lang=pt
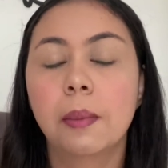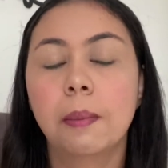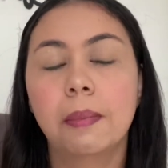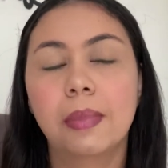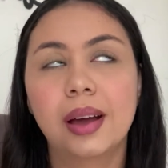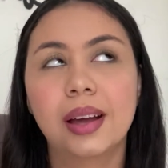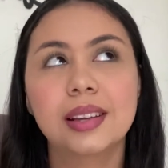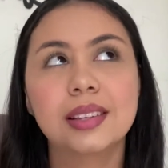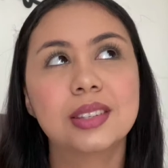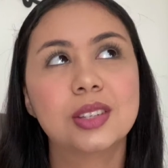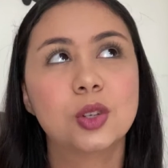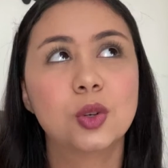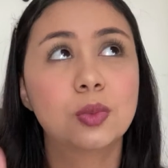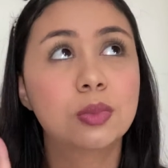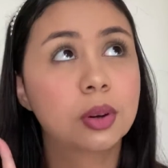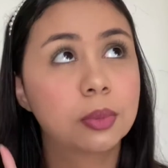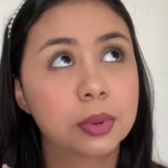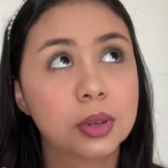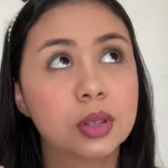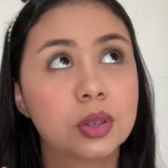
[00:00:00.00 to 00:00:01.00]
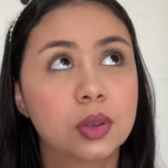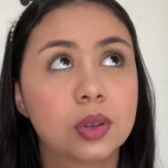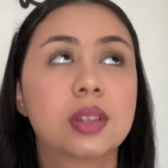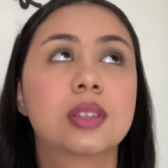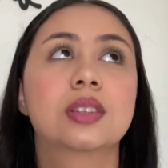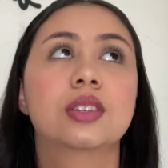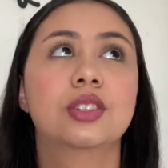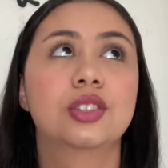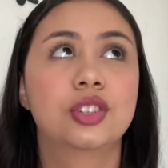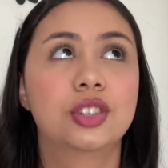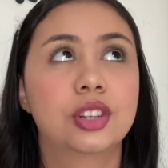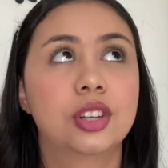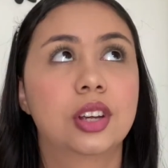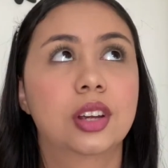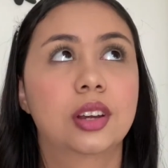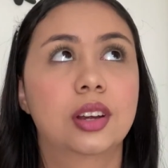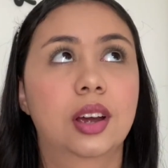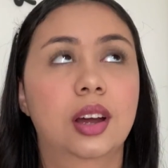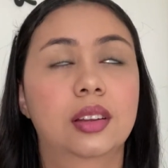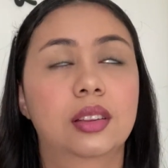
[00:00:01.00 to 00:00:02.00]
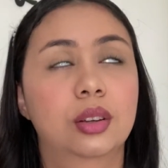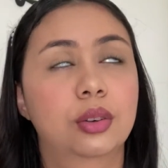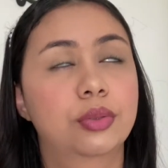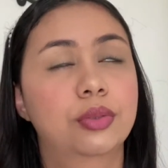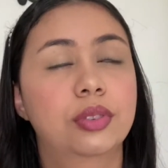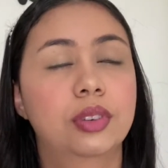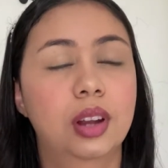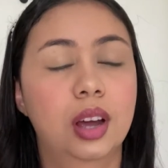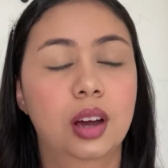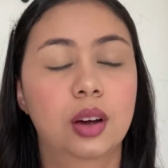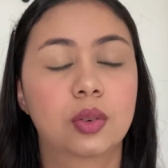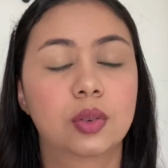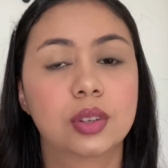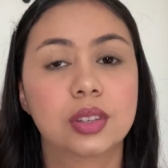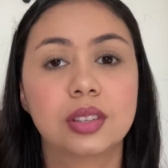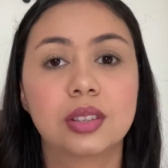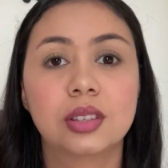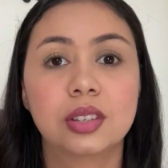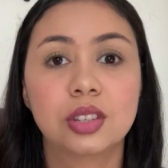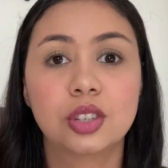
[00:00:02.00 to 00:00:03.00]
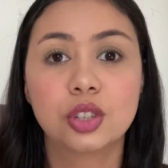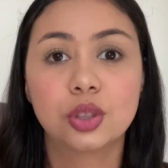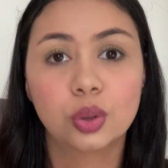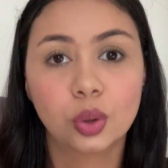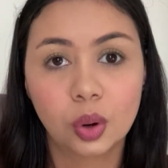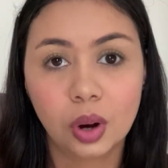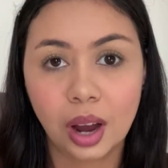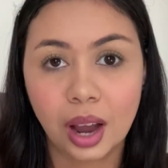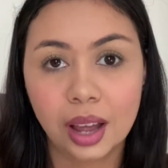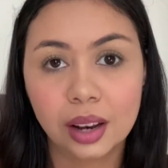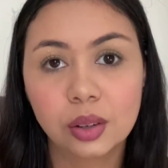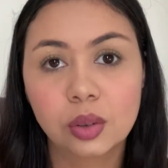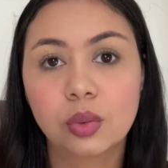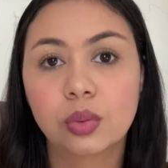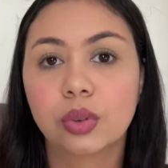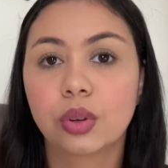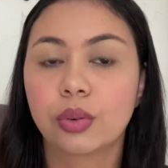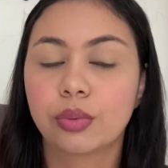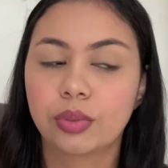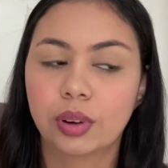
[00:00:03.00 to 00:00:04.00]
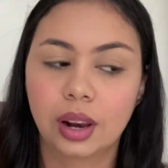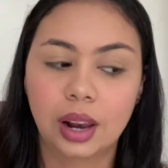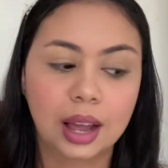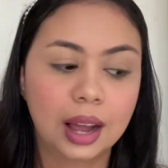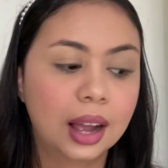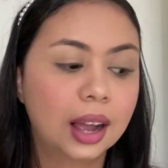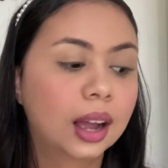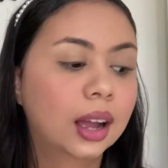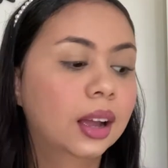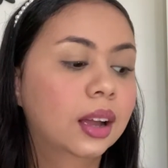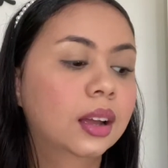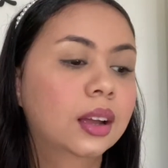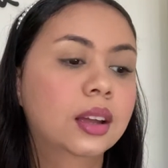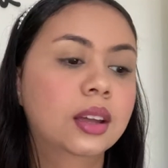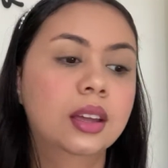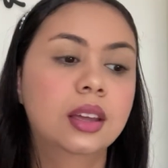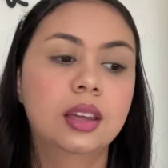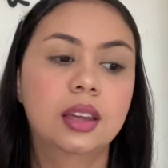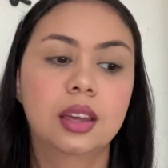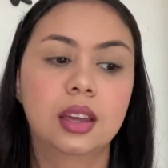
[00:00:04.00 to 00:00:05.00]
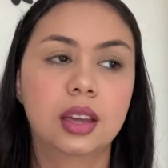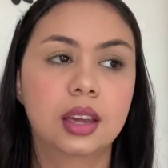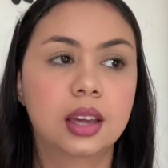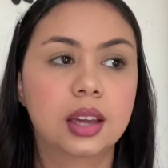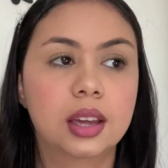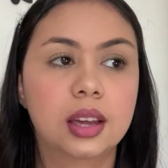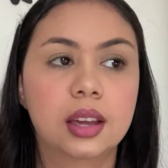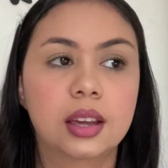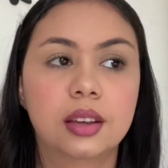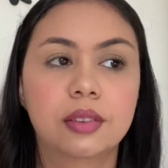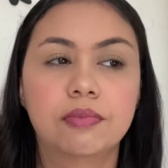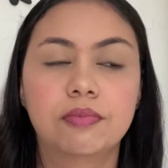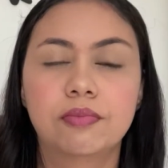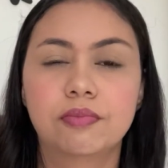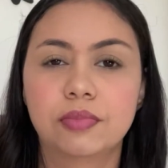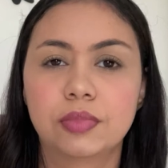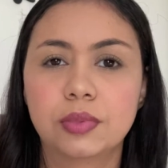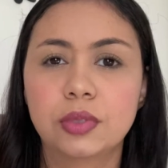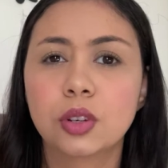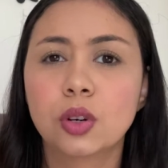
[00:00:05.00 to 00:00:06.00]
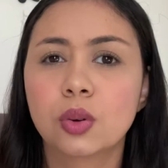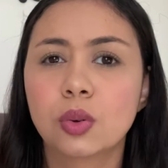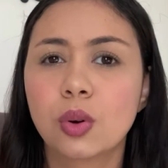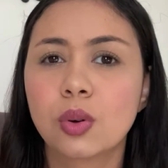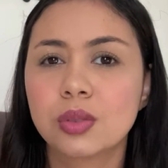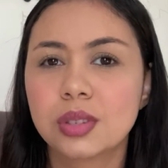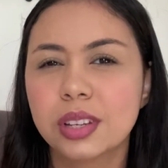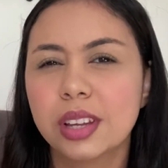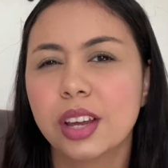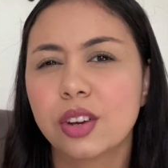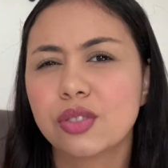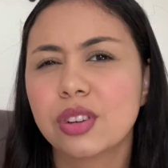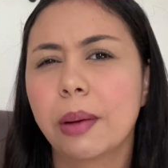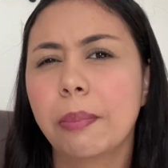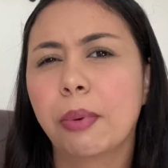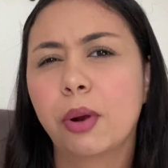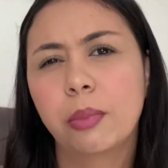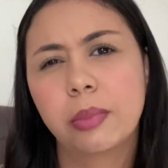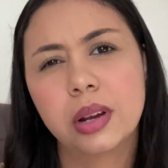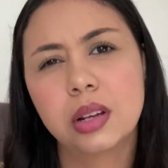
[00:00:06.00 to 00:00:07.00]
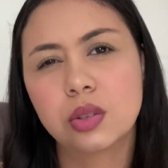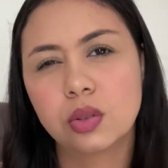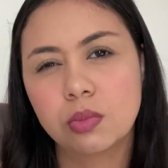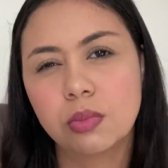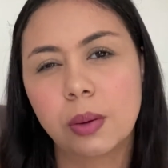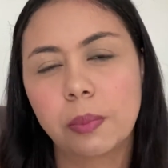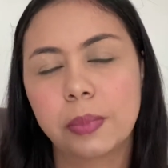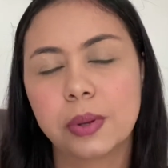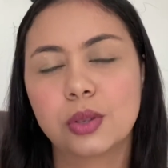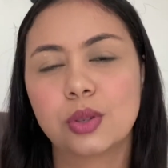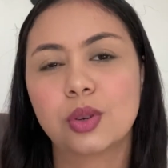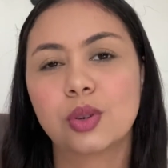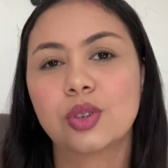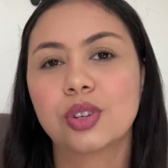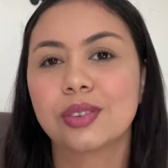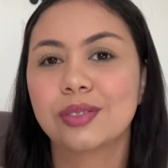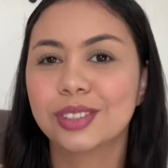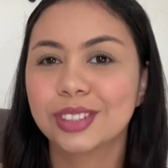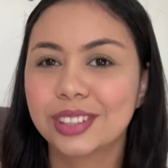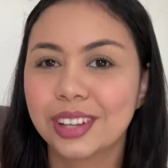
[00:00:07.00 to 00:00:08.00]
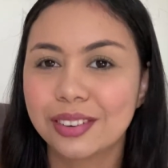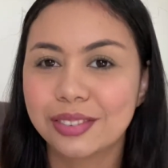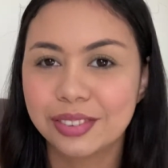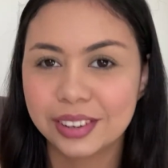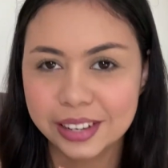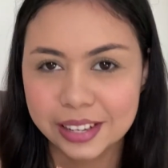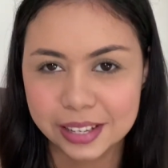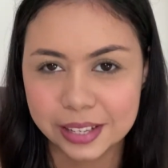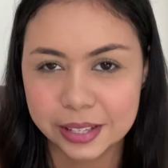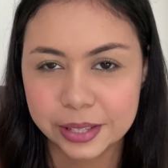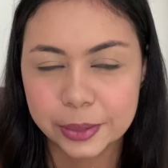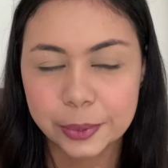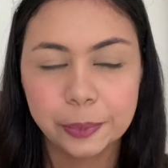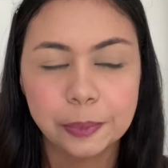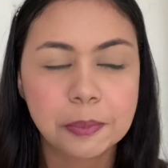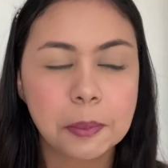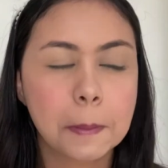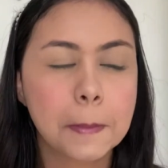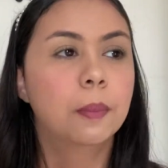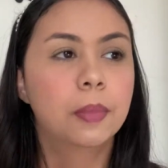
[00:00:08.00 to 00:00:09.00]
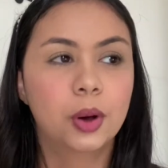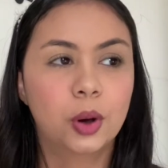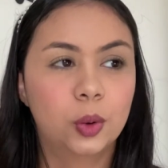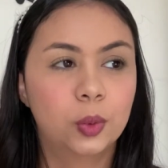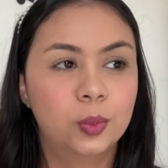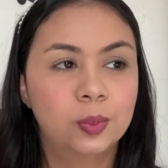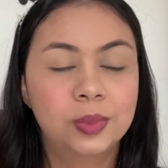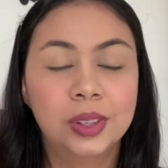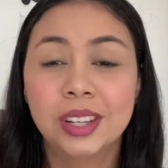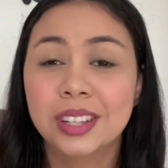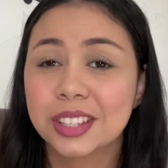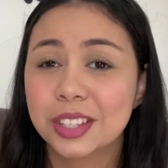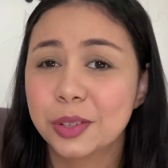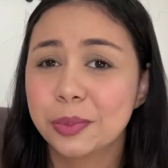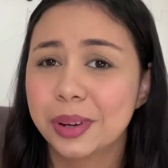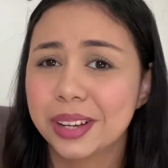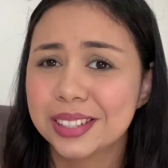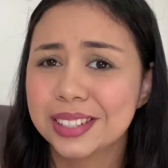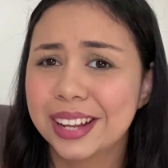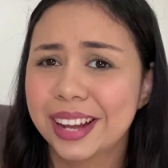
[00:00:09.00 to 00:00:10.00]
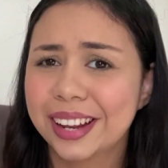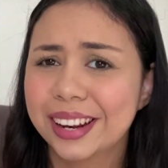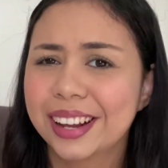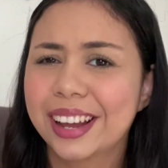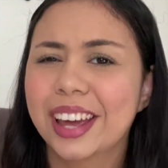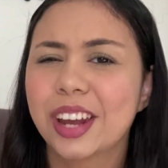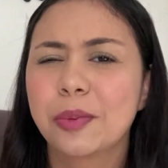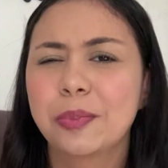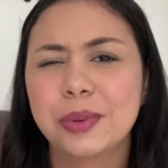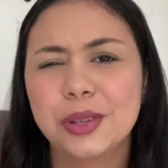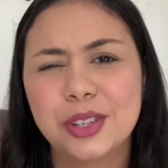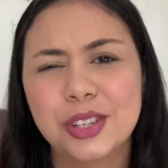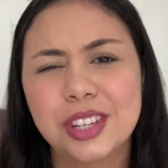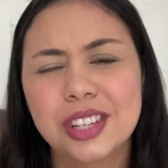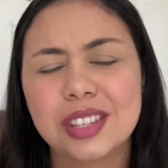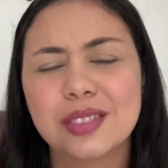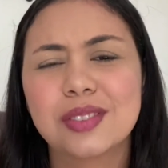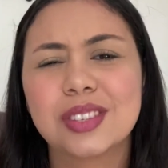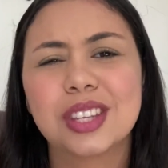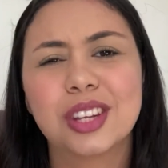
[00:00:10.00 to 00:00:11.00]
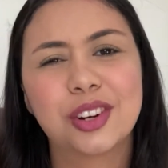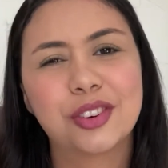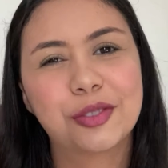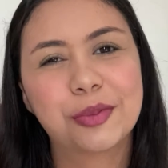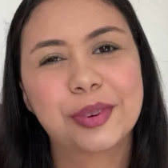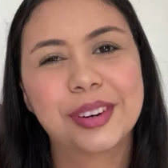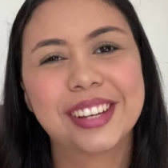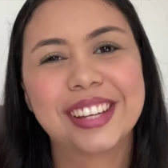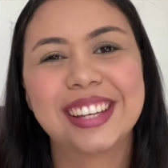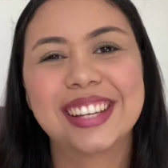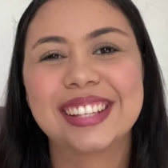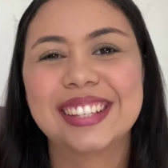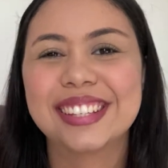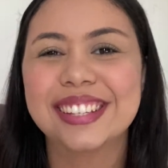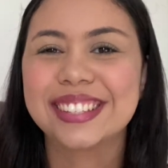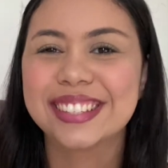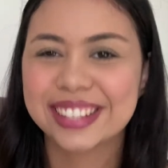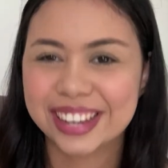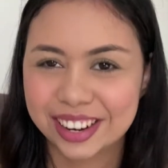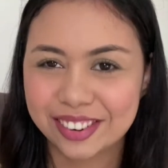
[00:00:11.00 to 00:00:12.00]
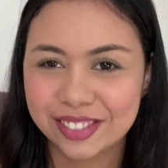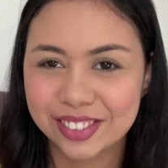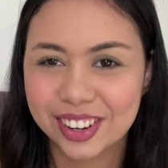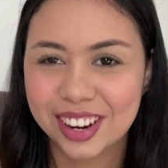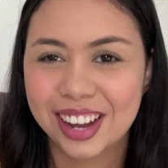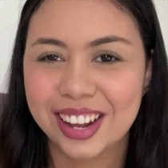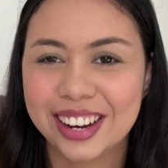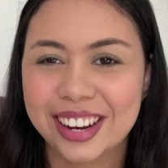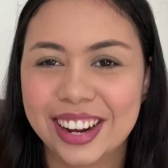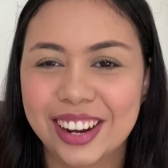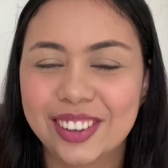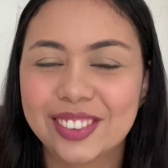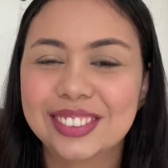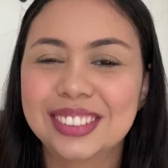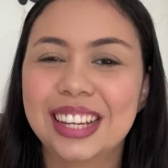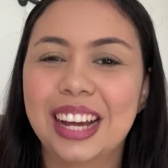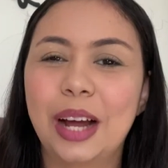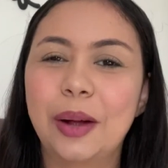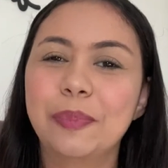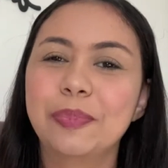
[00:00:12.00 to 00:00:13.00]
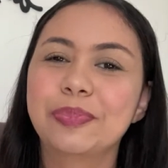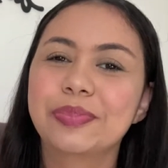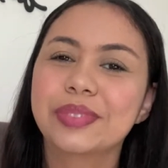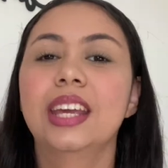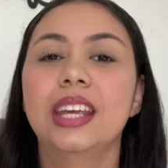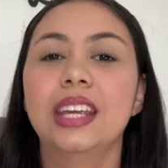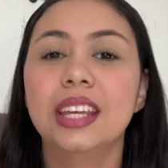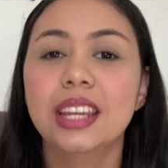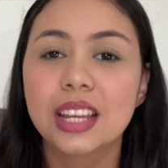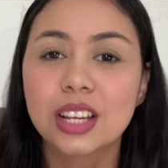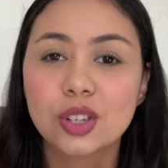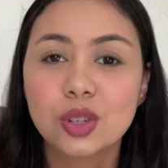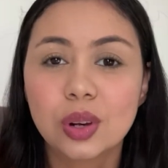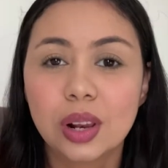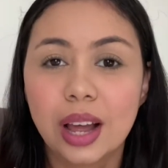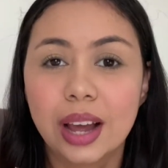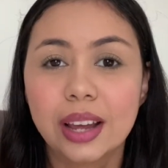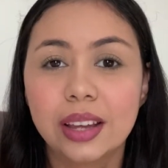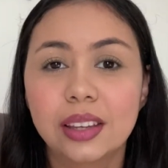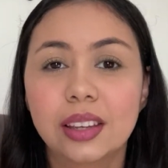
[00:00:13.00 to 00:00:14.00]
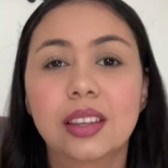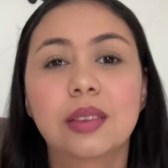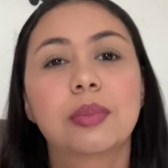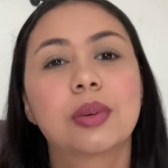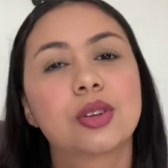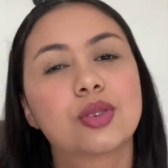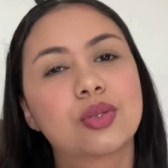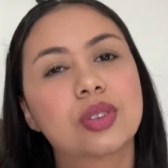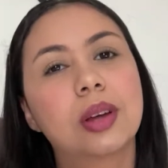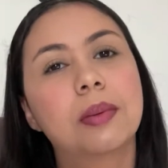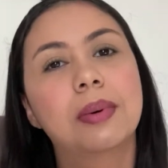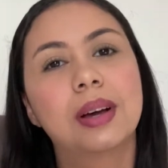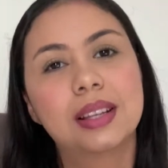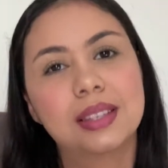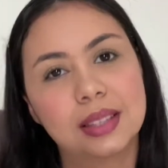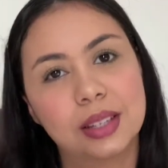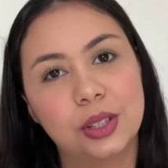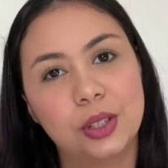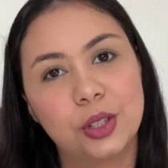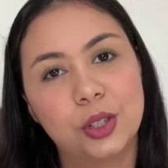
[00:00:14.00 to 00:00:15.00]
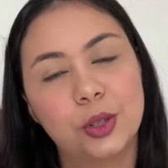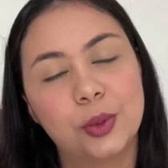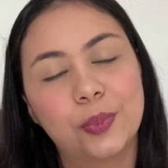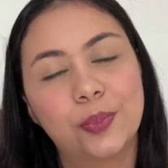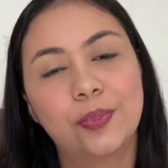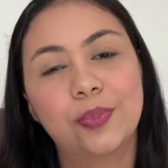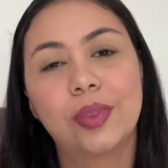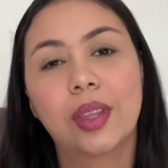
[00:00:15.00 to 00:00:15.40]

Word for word: Mas se uma pessoa assistir até o final e se sentir tocada com o que eu falar, é... se eu conseguir ajudar pelo menos uma pessoa, eu já vou estar feliz. Bom, antes de mais nada, quero pedir, se você não for aqui, se inscreve no canal, tá? E deixa o like que me ajuda bastante.